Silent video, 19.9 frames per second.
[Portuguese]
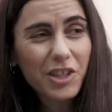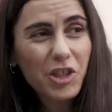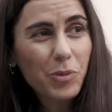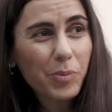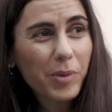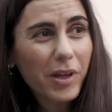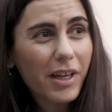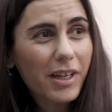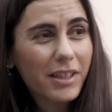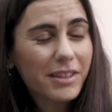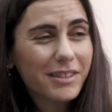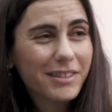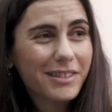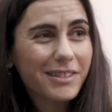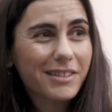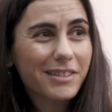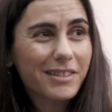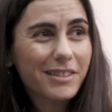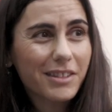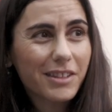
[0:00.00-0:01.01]
este PS
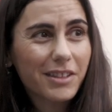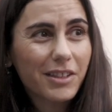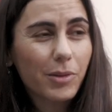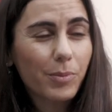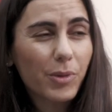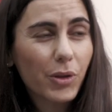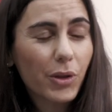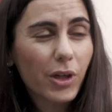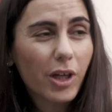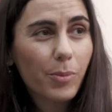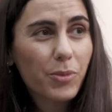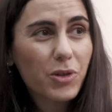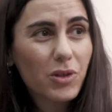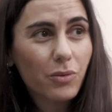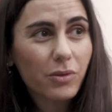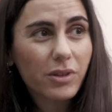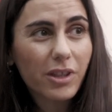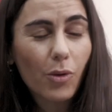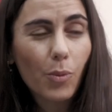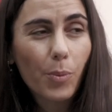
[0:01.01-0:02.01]
eh, da maioria
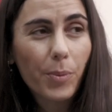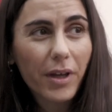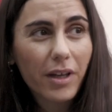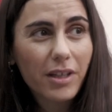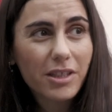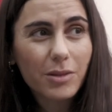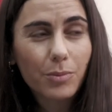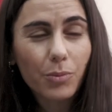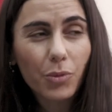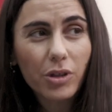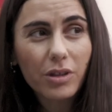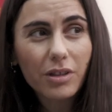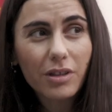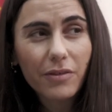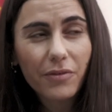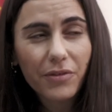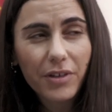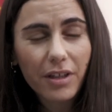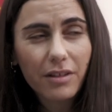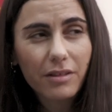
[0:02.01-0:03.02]
absoluta é um PS muito
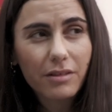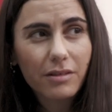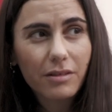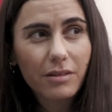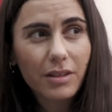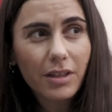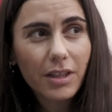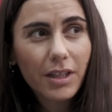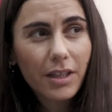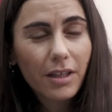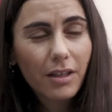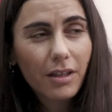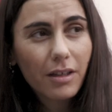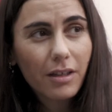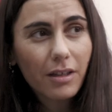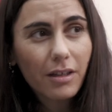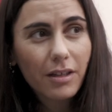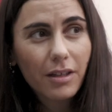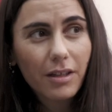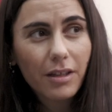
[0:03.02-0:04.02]
diferente
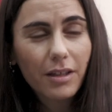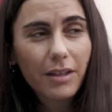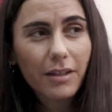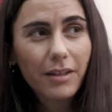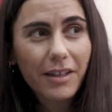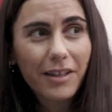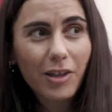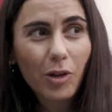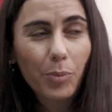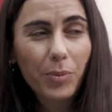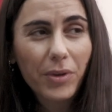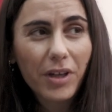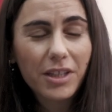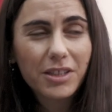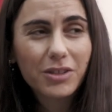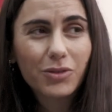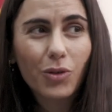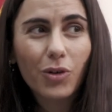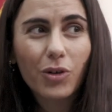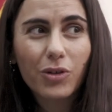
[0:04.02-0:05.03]
uh, daquele
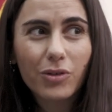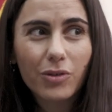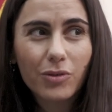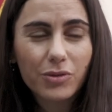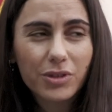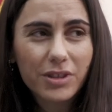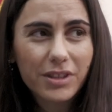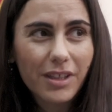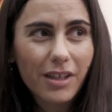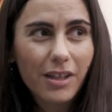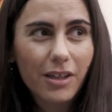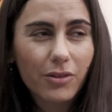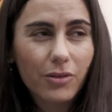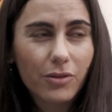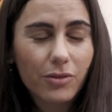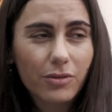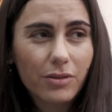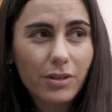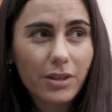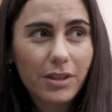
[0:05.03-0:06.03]
PS com que
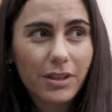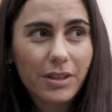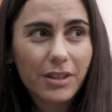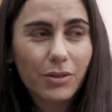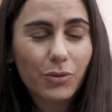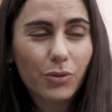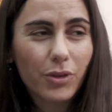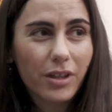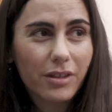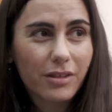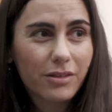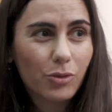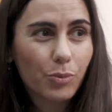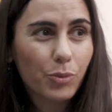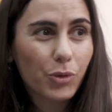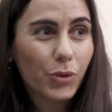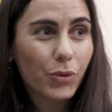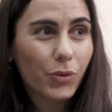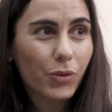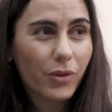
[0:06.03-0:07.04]
negociaram uh, durante o
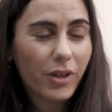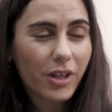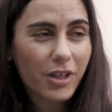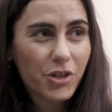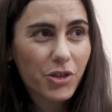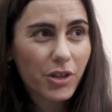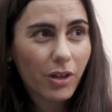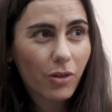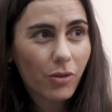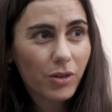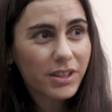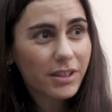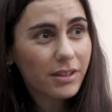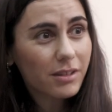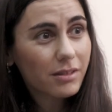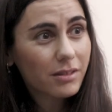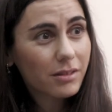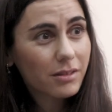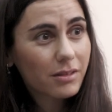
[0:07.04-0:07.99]
período da geringonça?